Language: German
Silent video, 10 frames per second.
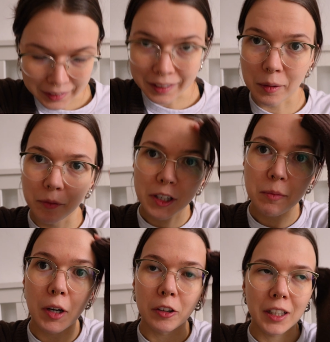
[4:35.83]
Ähm, weil ich
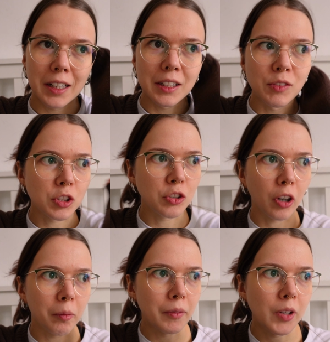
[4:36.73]
mir auch dann dazwischen
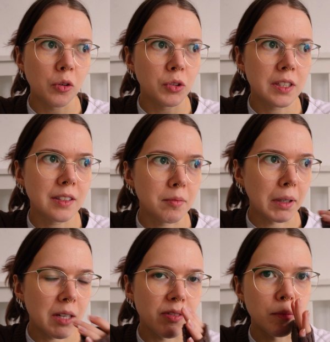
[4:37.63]
noch immer wieder Notizen
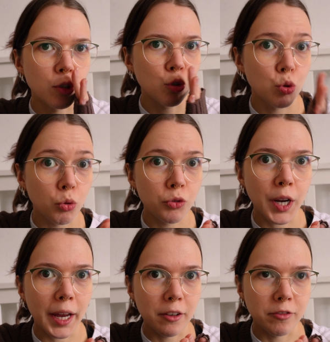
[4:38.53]
gemacht habe, weil mir schon so
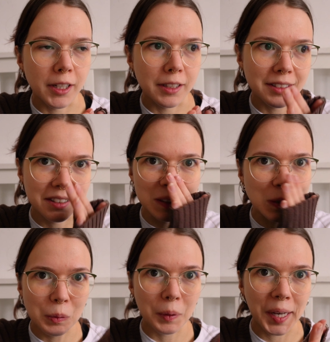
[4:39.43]
viel eingefallen ist. Das
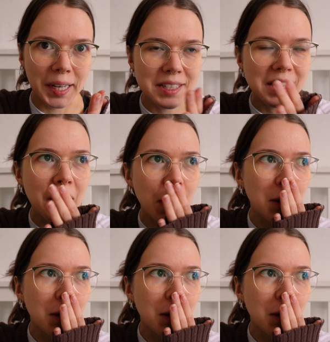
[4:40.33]
ist so krass.